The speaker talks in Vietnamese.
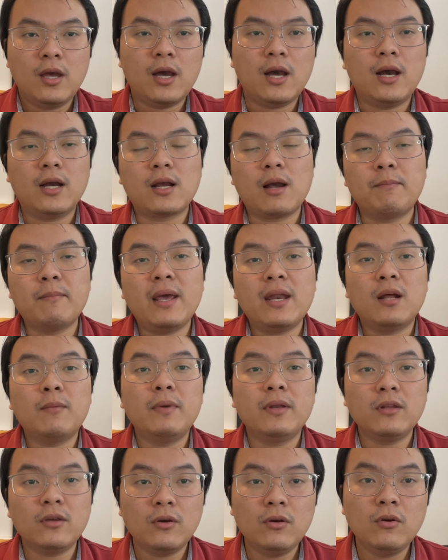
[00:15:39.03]
uh, comment ở
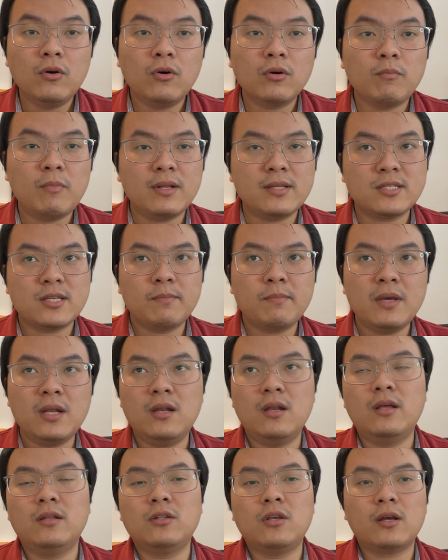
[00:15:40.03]
bên dưới luôn, mình sẽ pin
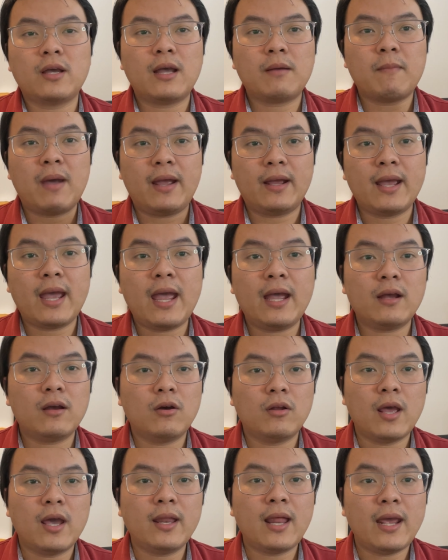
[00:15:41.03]
lên cho các bạn khác
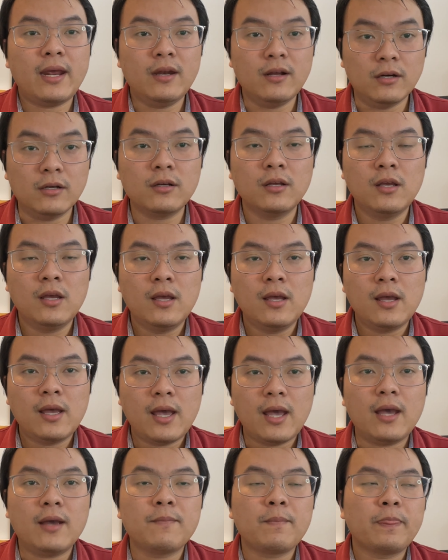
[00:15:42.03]
có thể thấy được
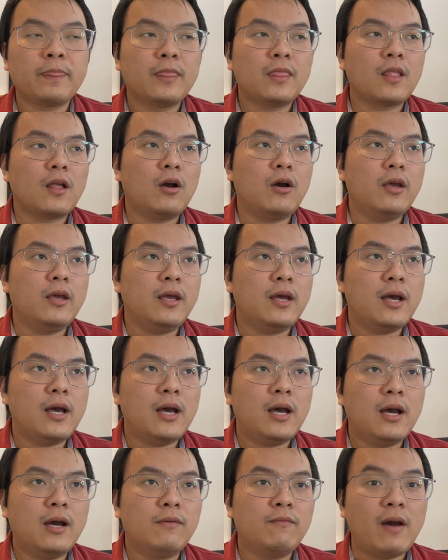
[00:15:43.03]
ha. Rồi
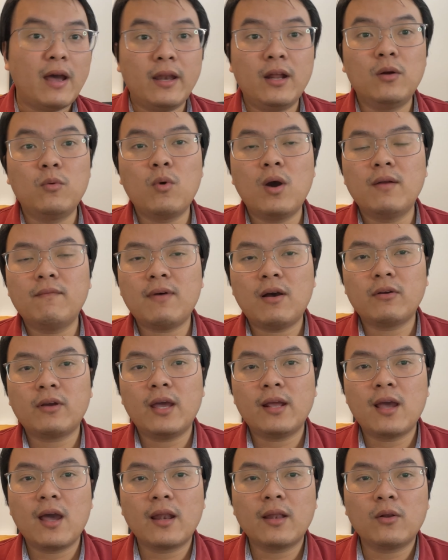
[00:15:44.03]
à, và đừng quên vào
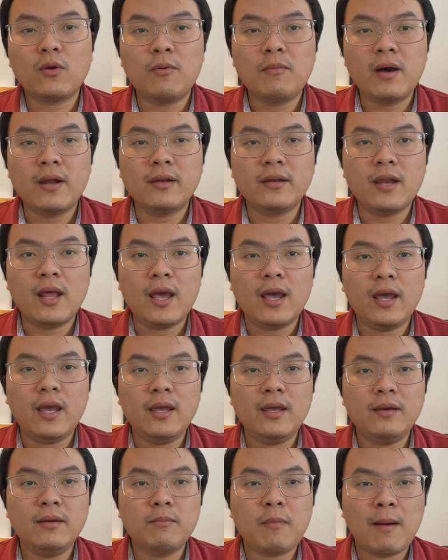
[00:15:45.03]
cái kênh của mình
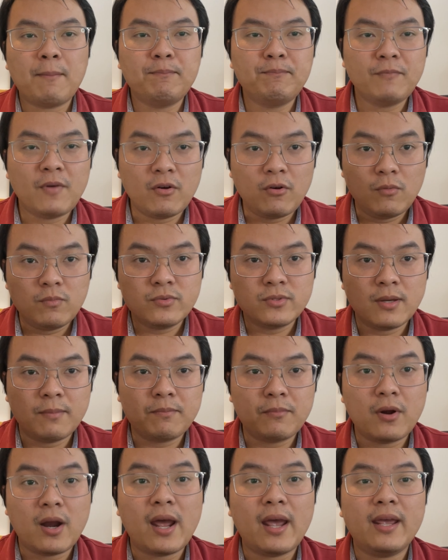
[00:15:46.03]
để bấm vào nút
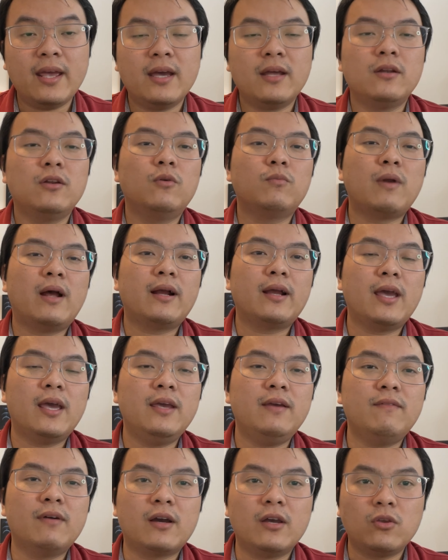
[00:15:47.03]
subscribe á, nút đăng
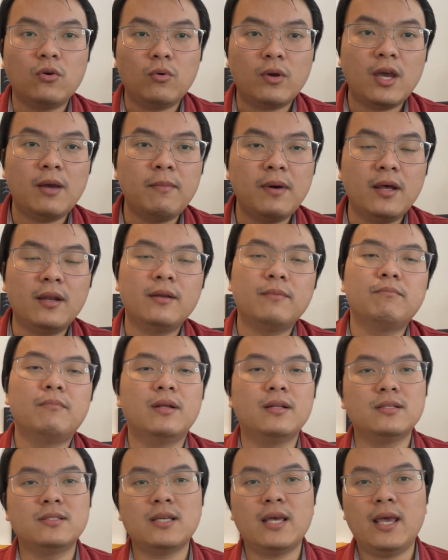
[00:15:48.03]
ký và cái chuông kế bên,
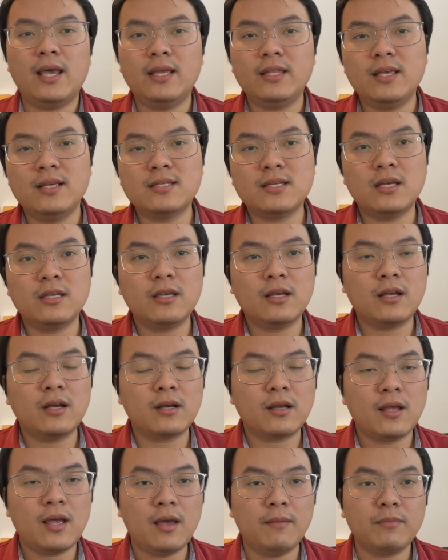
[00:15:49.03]
mình sẽ chia sẻ cho,
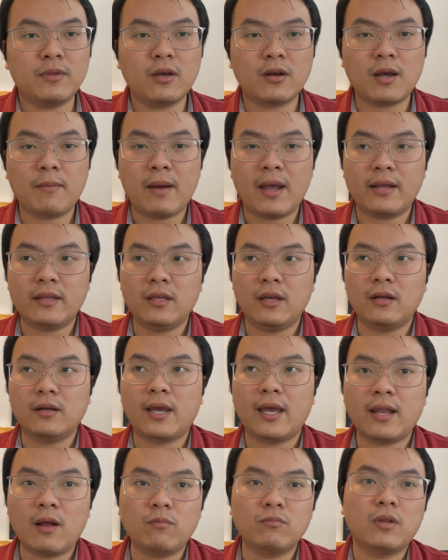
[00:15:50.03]
thêm cho các bạn những
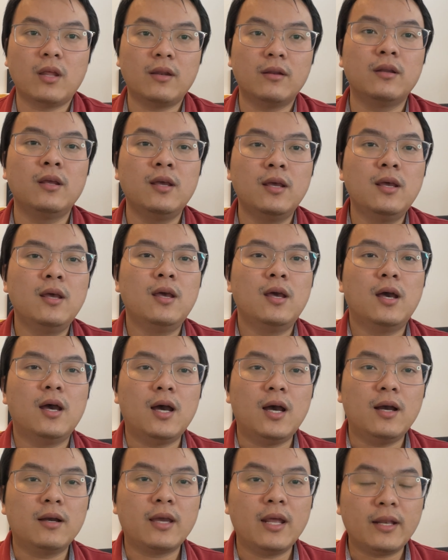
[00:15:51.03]
cái thông tin
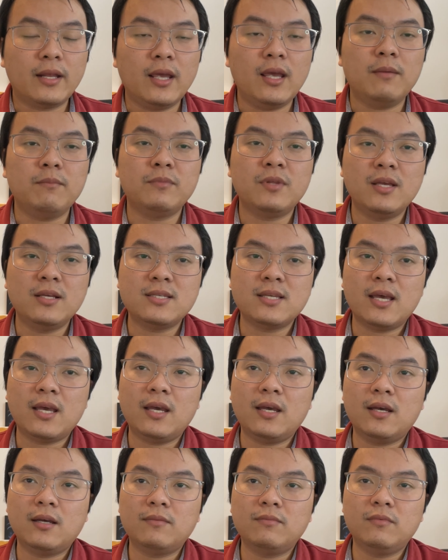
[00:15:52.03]
à, kinh nghiệm chia
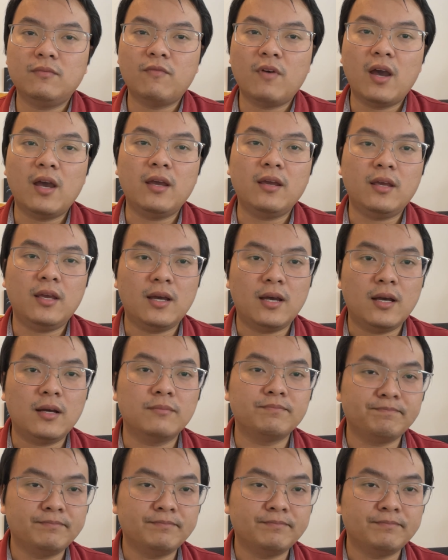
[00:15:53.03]
sẻ về à,